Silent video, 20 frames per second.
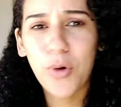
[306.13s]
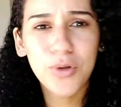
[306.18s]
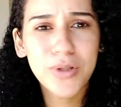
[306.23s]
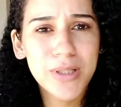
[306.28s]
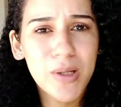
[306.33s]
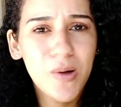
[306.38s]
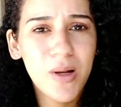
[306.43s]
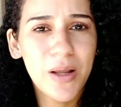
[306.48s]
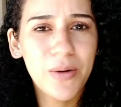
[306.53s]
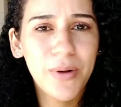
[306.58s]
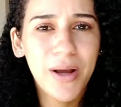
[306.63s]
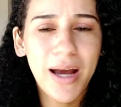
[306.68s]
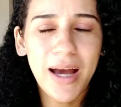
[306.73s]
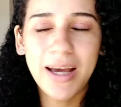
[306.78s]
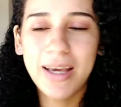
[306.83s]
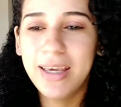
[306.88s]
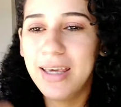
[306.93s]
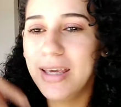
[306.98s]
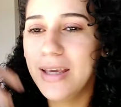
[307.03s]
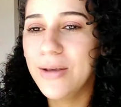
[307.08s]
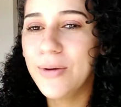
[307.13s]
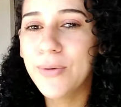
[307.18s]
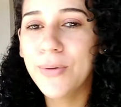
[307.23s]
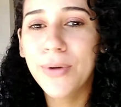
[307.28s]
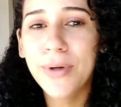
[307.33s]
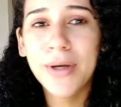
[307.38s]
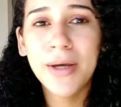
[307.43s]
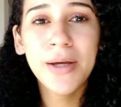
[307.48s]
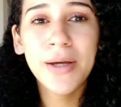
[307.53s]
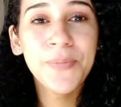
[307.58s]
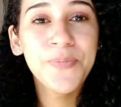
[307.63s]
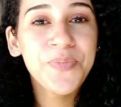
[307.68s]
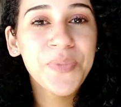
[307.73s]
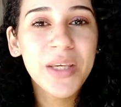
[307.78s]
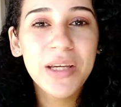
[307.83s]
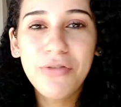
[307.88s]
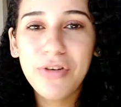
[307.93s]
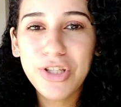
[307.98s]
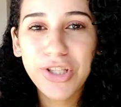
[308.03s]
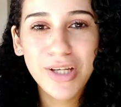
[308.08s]
boto o celular no carrinho
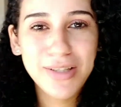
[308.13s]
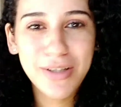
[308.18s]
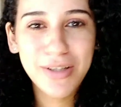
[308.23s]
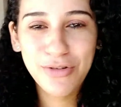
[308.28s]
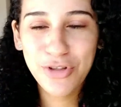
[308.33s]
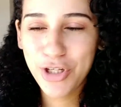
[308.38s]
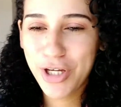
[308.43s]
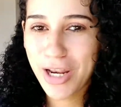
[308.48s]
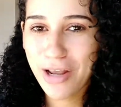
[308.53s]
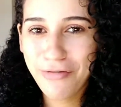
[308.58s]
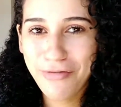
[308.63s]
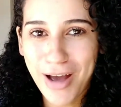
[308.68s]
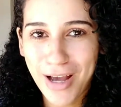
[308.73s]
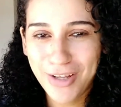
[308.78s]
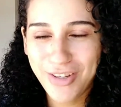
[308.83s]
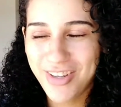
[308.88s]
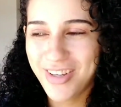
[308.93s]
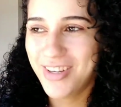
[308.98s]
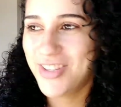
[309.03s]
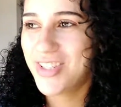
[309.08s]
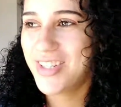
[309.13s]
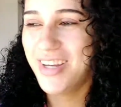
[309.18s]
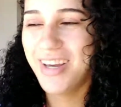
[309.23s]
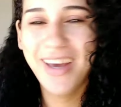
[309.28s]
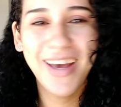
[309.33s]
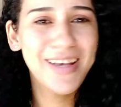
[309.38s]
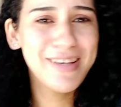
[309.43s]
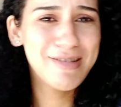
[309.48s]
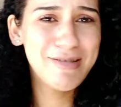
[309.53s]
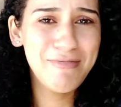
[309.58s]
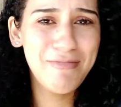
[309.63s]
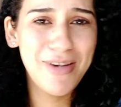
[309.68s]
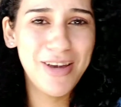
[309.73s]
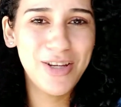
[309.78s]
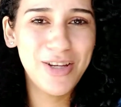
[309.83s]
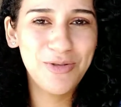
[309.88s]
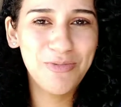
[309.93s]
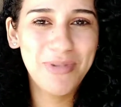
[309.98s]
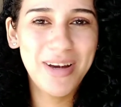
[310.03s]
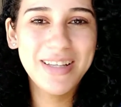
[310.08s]
e vou esquecendo de gravar, gente. É assim
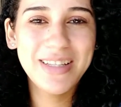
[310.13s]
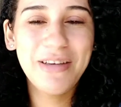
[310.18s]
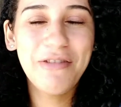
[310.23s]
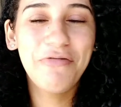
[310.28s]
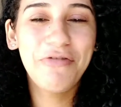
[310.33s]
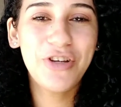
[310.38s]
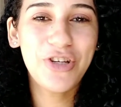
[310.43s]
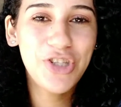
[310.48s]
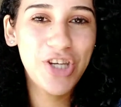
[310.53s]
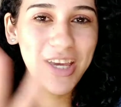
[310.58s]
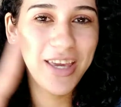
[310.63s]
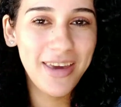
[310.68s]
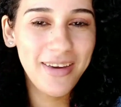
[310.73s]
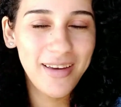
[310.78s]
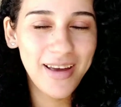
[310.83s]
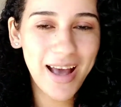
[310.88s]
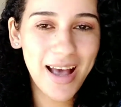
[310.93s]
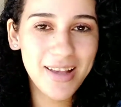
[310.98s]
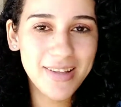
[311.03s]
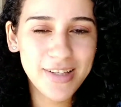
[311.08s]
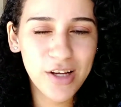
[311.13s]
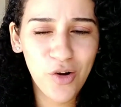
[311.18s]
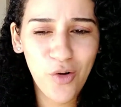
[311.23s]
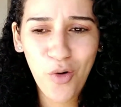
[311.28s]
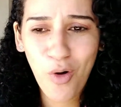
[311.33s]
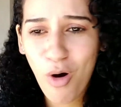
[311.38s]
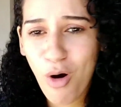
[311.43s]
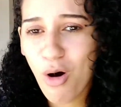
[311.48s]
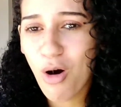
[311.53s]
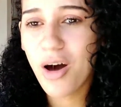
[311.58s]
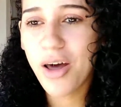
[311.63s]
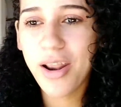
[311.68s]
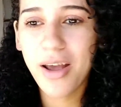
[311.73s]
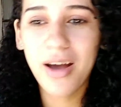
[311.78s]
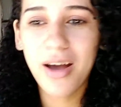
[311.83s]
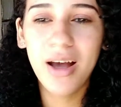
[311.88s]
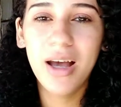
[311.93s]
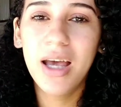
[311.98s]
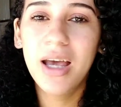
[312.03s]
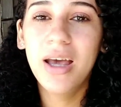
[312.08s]
mesmo. Mas enfim, cheguei em casa
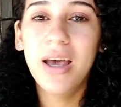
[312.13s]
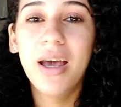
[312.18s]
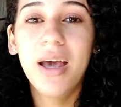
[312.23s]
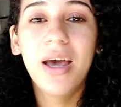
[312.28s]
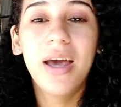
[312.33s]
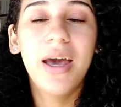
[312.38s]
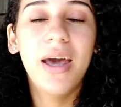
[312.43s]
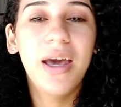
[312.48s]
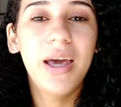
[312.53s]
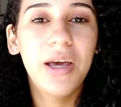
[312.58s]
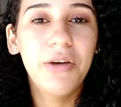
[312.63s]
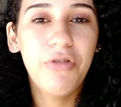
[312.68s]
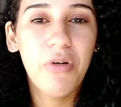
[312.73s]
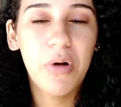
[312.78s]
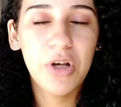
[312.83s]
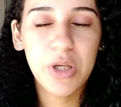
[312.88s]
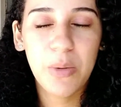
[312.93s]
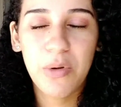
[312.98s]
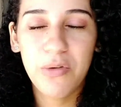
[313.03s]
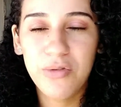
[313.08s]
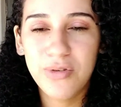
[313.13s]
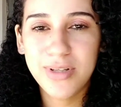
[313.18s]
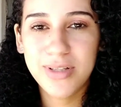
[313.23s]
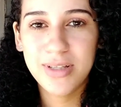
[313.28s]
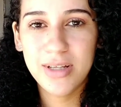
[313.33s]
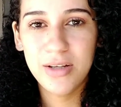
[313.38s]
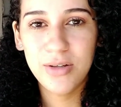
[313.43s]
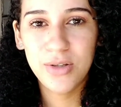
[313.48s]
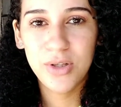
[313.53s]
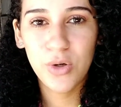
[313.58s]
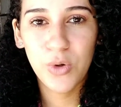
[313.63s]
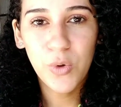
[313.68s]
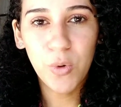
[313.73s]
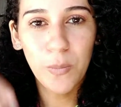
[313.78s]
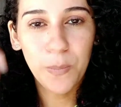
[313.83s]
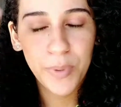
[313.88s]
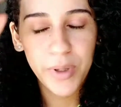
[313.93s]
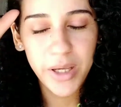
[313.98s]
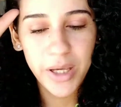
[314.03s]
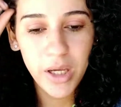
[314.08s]
agora. É, vou mostrar pra vocês o que eu
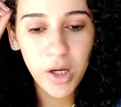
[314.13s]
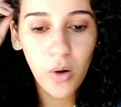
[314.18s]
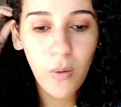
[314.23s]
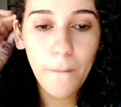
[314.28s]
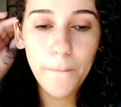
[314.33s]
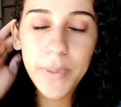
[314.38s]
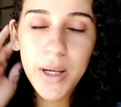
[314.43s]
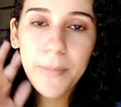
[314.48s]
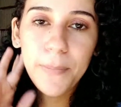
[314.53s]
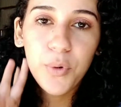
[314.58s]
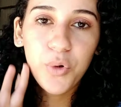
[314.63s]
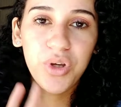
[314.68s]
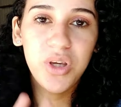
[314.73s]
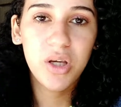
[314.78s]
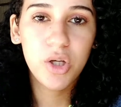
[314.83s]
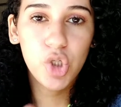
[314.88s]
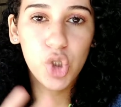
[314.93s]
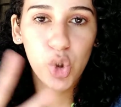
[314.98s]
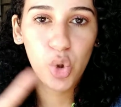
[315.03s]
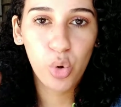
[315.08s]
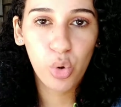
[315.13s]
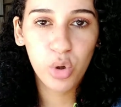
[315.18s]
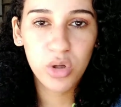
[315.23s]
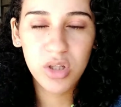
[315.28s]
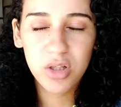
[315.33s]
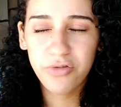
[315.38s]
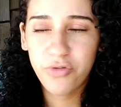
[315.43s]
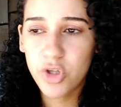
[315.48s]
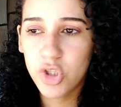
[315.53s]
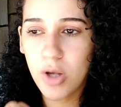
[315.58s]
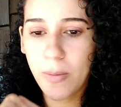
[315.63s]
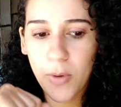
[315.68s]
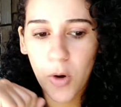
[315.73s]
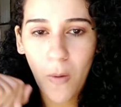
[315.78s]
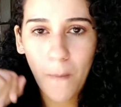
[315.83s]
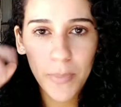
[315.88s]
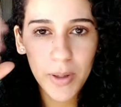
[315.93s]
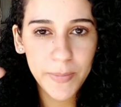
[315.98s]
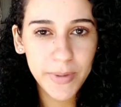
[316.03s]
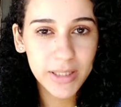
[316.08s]
comprei. Comprei pouquinhas coisas, foi só pra
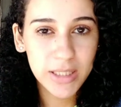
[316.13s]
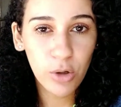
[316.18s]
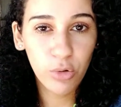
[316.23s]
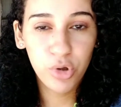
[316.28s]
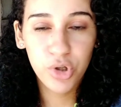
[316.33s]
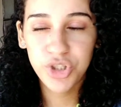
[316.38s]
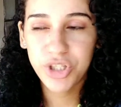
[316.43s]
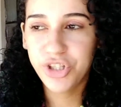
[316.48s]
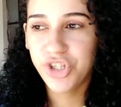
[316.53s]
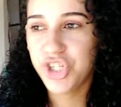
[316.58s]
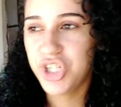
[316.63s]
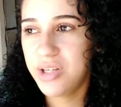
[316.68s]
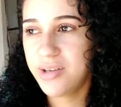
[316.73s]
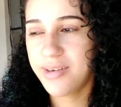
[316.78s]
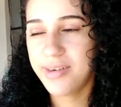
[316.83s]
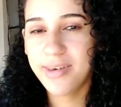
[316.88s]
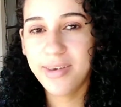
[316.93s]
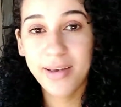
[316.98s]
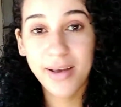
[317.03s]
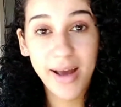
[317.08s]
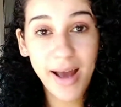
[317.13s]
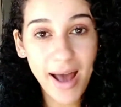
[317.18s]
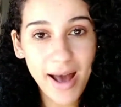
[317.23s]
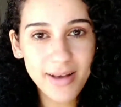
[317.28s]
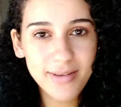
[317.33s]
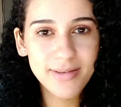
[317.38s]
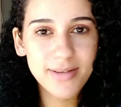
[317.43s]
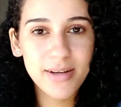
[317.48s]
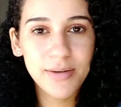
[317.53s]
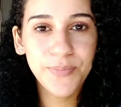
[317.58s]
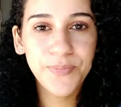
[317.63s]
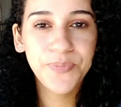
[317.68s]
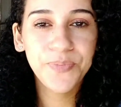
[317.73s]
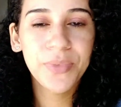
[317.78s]
complementar o que já tinha aqui em casa.